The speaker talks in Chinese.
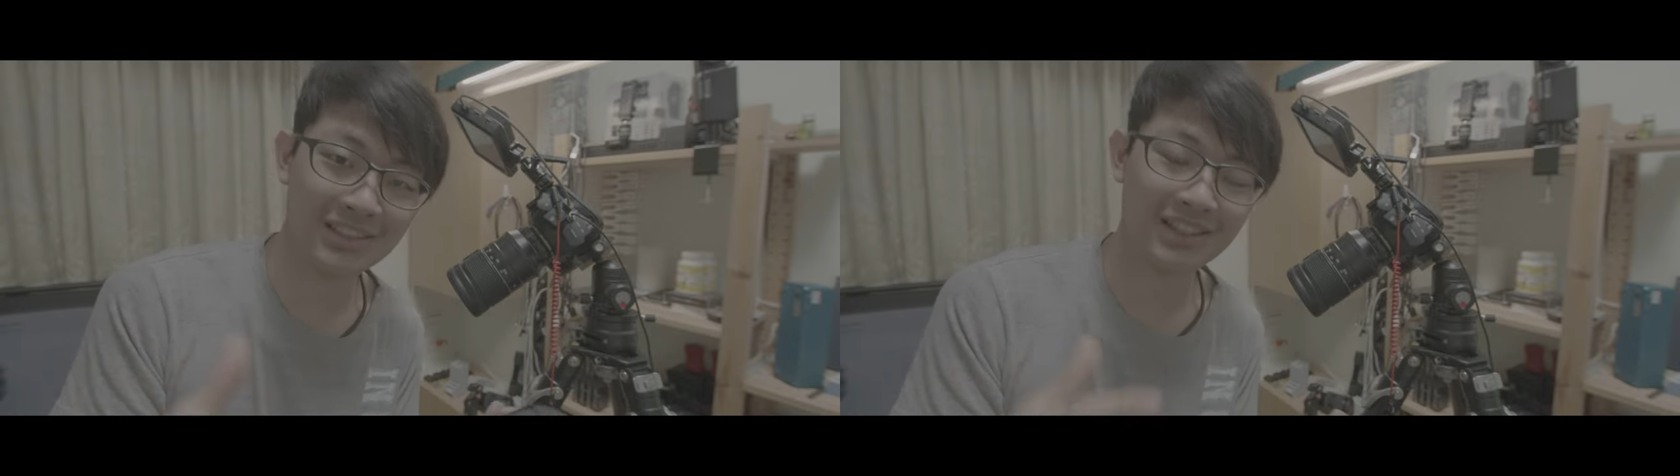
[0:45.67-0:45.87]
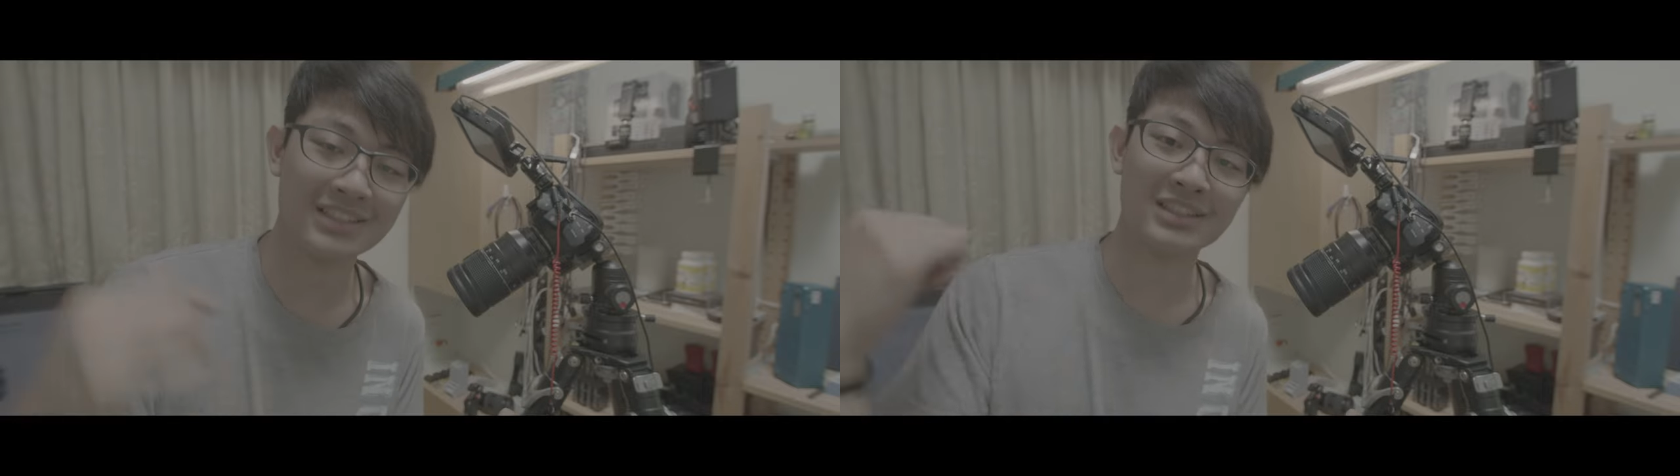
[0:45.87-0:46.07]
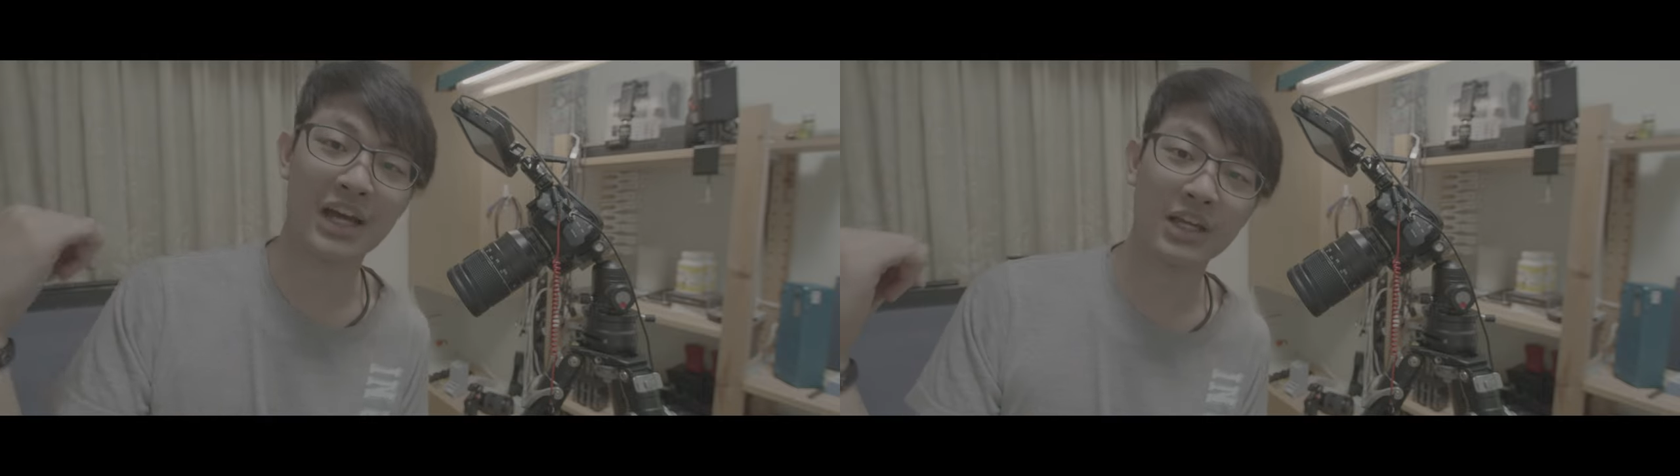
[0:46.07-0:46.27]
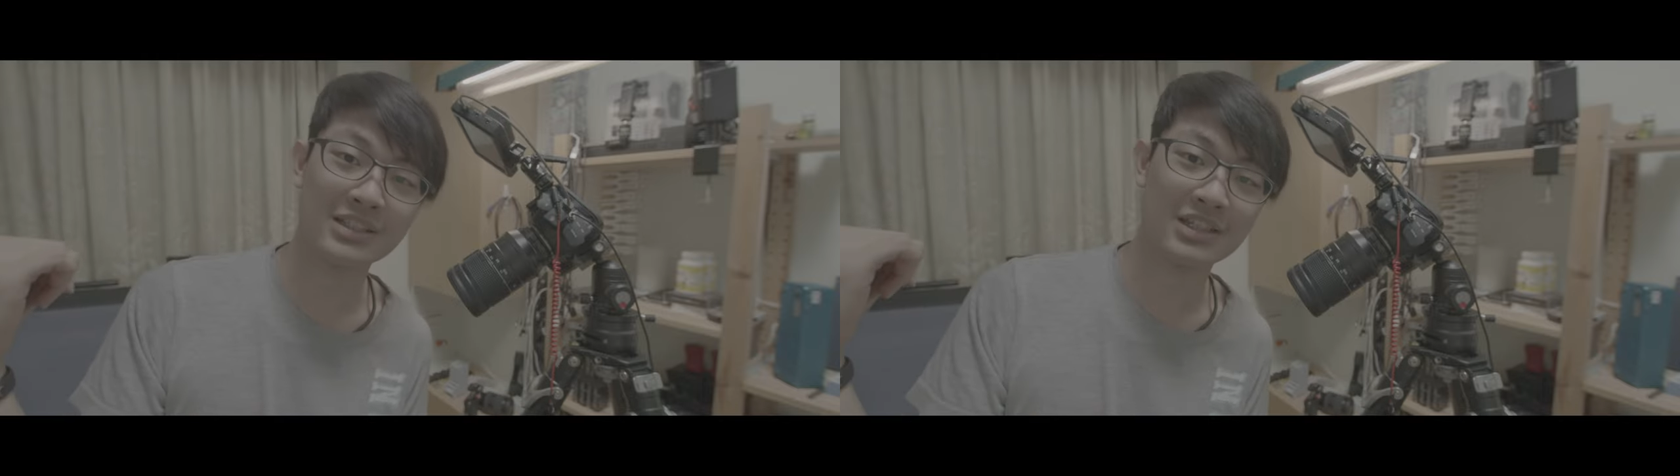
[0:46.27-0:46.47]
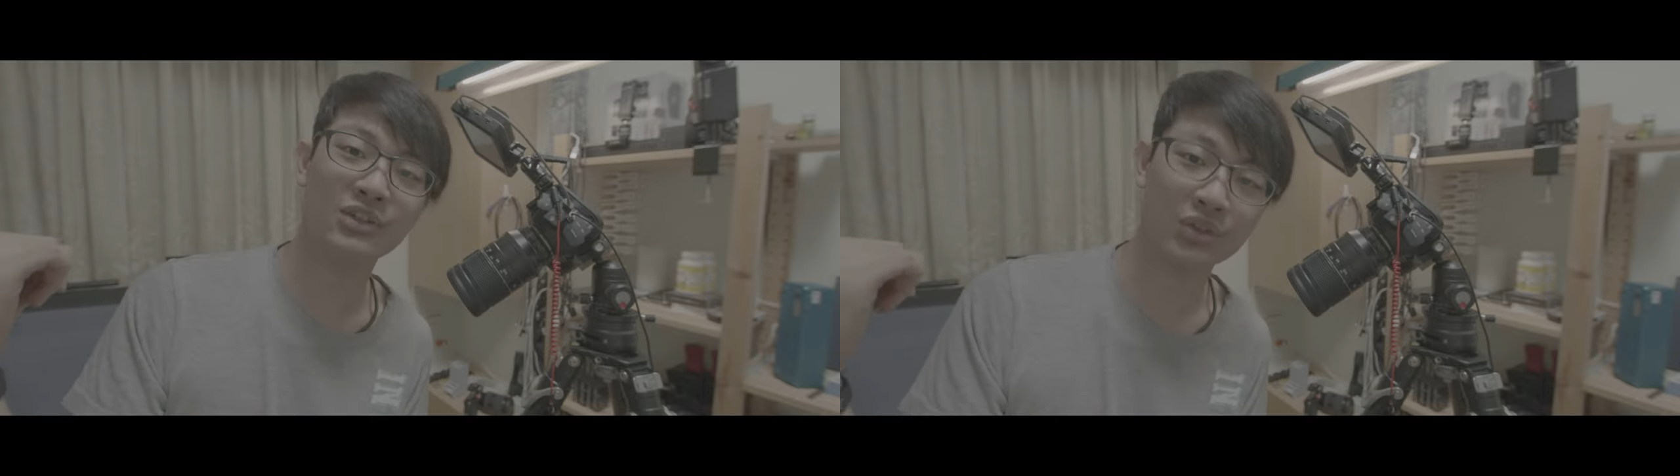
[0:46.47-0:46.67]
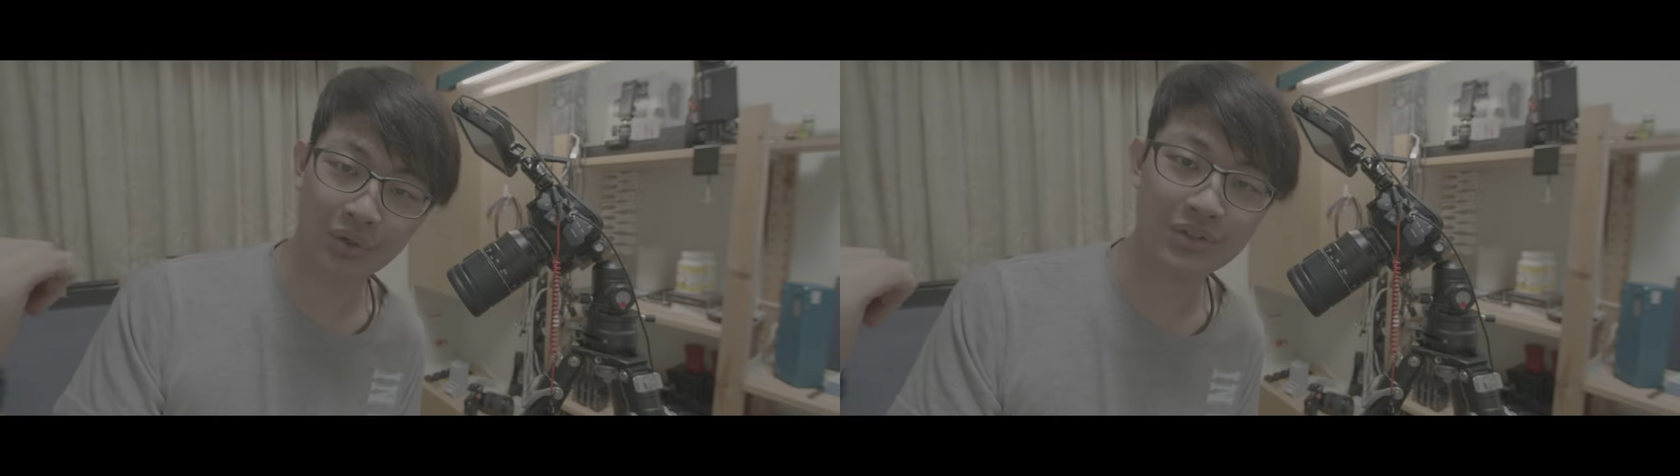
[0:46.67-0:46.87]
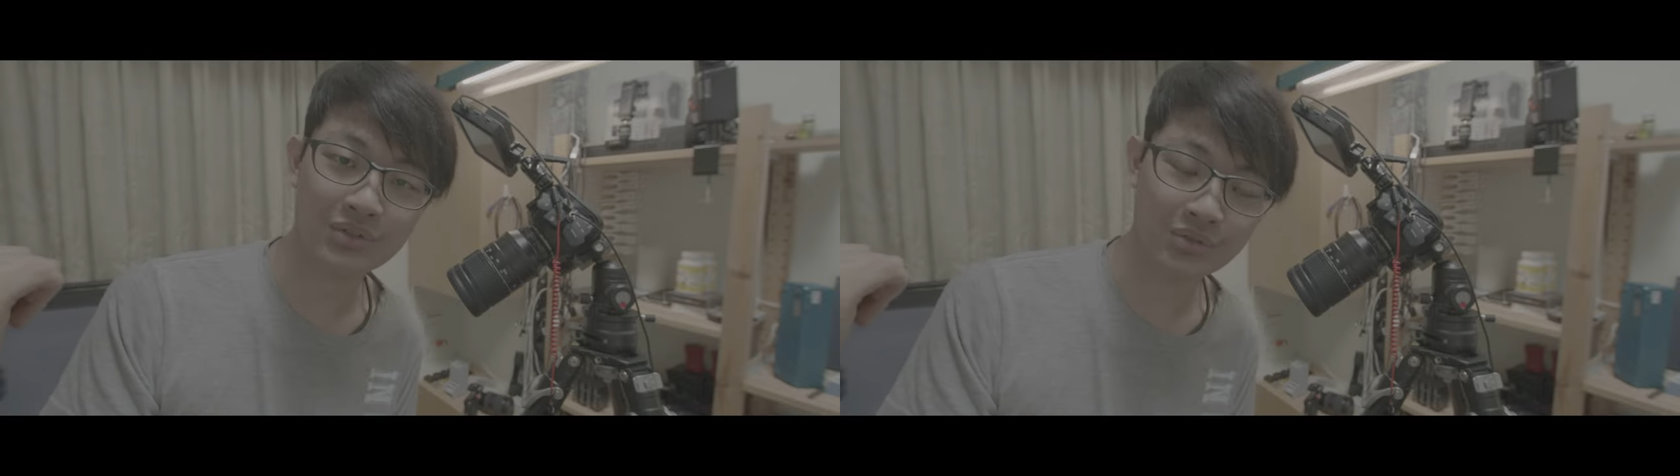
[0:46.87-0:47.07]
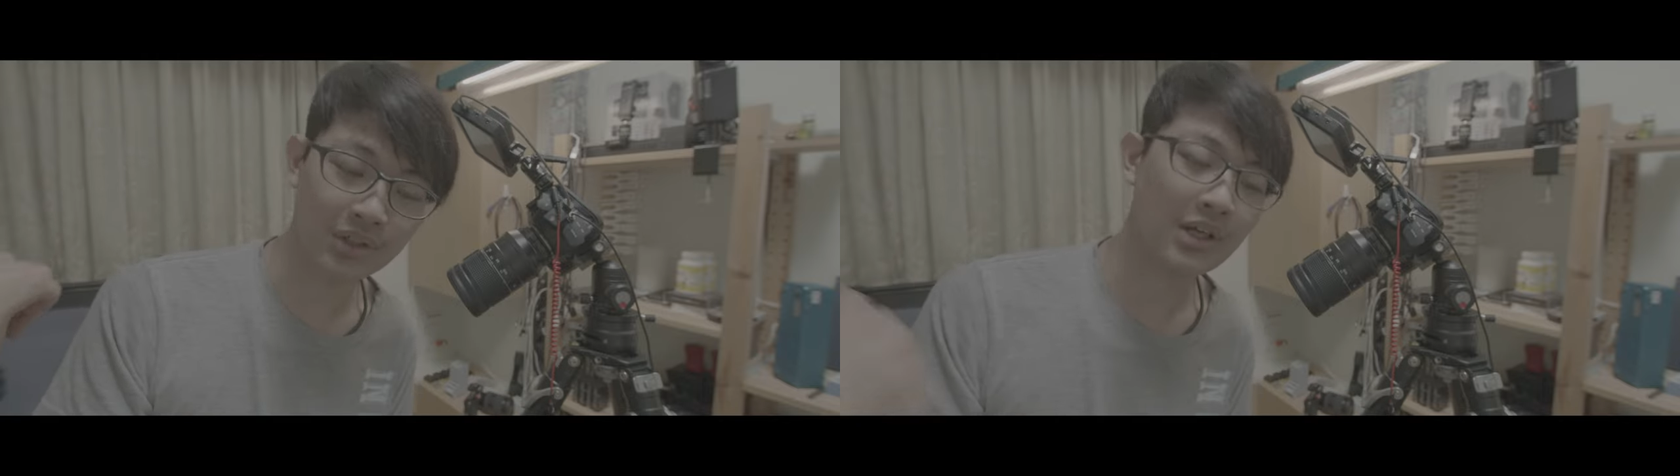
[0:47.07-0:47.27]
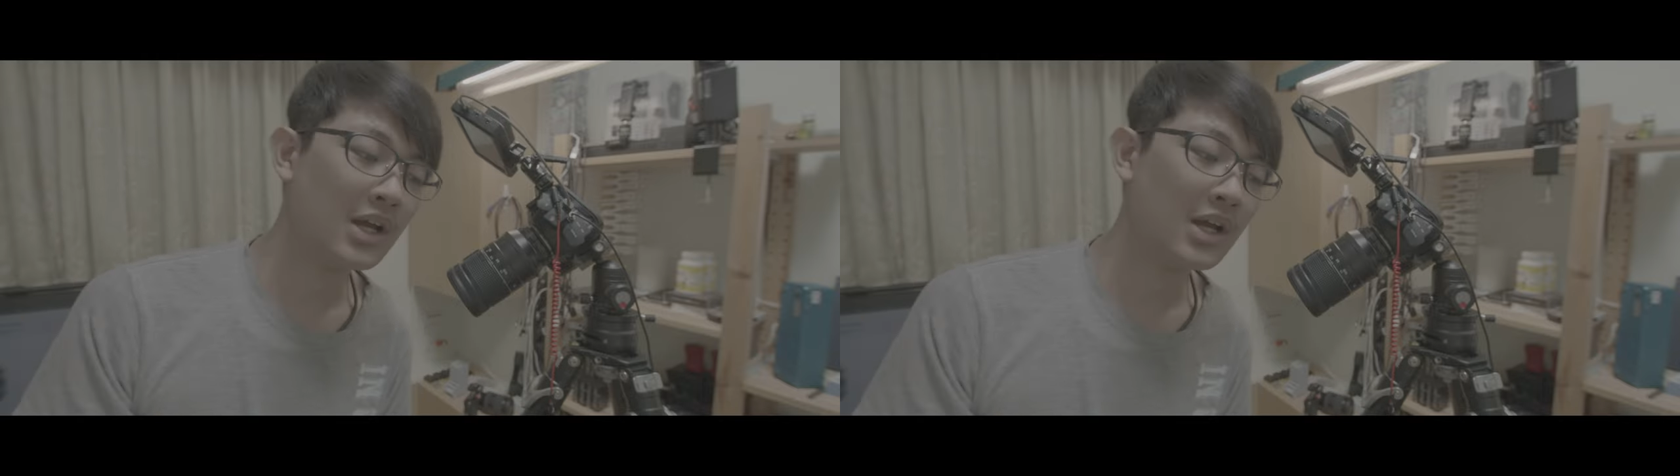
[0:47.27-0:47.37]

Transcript: 但是它已经有推出了。